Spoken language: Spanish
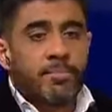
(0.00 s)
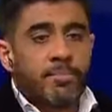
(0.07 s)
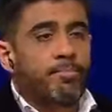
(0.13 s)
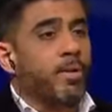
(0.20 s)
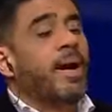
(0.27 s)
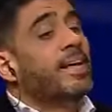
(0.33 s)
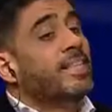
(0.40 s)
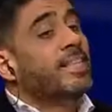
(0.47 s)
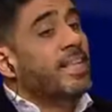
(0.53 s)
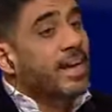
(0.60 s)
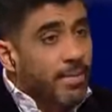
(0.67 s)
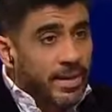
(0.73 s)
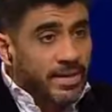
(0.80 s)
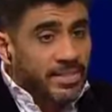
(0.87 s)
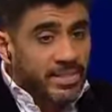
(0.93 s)
por más que
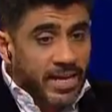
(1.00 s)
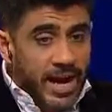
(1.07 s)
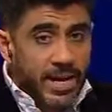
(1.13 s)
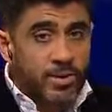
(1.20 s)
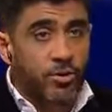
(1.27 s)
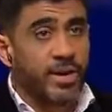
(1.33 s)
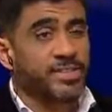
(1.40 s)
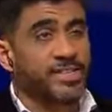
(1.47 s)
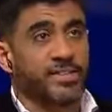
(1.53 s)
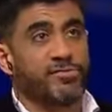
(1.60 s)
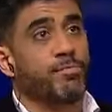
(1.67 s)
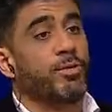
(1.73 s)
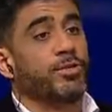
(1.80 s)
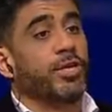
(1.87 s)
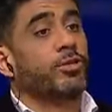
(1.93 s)
tengas 20 años, que seas
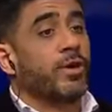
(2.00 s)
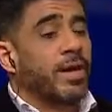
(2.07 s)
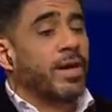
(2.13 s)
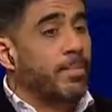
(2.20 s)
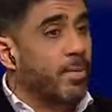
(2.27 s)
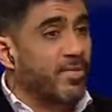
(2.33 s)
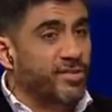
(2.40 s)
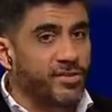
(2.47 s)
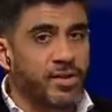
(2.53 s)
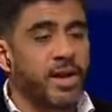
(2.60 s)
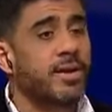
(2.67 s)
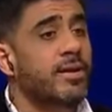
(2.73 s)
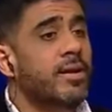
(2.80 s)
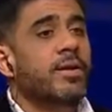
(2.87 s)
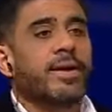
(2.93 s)
un proyecto de gran
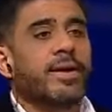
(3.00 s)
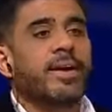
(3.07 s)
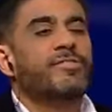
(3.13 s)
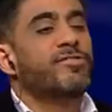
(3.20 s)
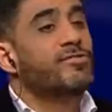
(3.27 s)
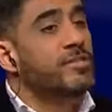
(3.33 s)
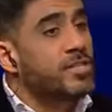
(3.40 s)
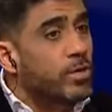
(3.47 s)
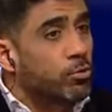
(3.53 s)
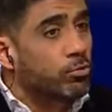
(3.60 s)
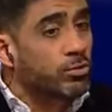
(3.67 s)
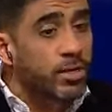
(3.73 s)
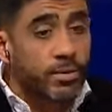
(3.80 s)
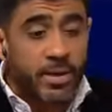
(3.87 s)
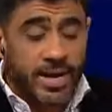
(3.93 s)
profesional, que eso es
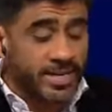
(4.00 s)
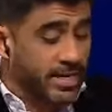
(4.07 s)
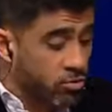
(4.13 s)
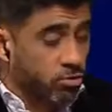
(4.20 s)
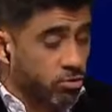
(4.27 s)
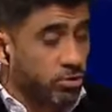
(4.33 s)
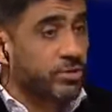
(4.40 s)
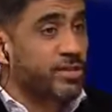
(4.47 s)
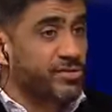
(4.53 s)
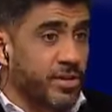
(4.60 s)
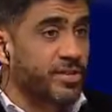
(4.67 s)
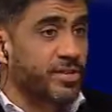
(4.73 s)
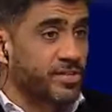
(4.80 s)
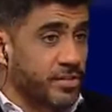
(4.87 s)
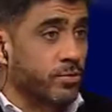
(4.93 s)
indiscutible y hasta con
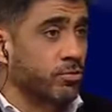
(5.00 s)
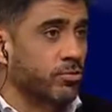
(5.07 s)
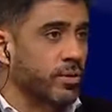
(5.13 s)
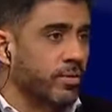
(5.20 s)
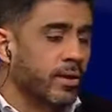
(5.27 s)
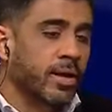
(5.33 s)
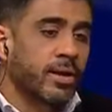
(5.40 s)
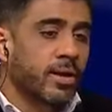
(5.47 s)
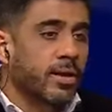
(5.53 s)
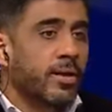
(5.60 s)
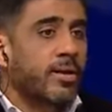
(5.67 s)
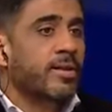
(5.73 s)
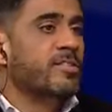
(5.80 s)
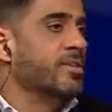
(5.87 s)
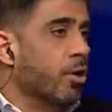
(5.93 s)
condiciones indiscutible.
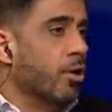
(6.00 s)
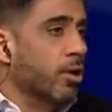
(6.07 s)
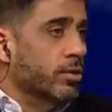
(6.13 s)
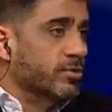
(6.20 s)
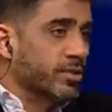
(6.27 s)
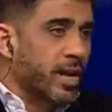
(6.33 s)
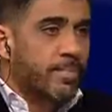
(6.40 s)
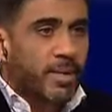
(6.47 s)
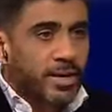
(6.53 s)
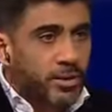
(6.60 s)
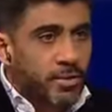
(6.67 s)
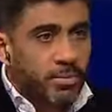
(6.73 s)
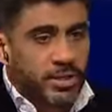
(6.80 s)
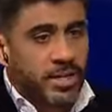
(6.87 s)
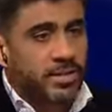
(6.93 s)
Si vos, tres
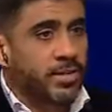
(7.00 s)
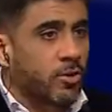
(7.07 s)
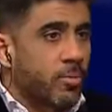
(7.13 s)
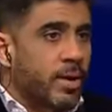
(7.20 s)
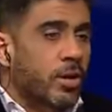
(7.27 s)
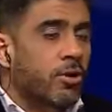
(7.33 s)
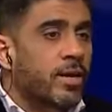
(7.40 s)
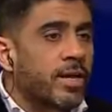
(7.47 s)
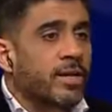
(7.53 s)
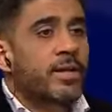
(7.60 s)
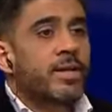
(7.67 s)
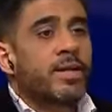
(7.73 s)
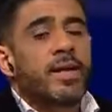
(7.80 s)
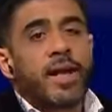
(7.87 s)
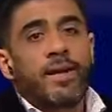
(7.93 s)
partidos importantes, te comes goles,
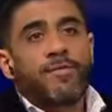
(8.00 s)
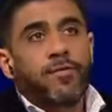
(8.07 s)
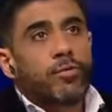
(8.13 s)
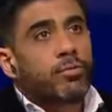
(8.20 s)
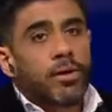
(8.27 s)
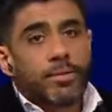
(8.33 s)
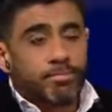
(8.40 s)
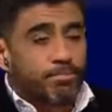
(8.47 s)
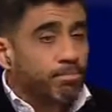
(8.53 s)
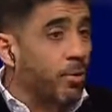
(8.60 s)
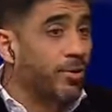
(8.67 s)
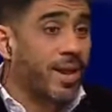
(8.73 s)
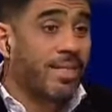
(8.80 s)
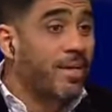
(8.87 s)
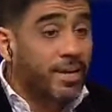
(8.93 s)
el fútbol
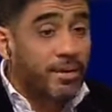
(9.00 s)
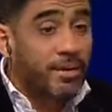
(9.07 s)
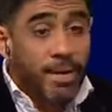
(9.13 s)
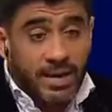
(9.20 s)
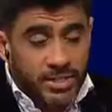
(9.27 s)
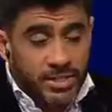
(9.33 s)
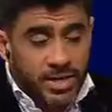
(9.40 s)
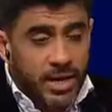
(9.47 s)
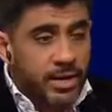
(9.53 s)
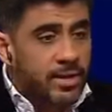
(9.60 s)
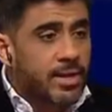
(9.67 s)
podrá dar revancha,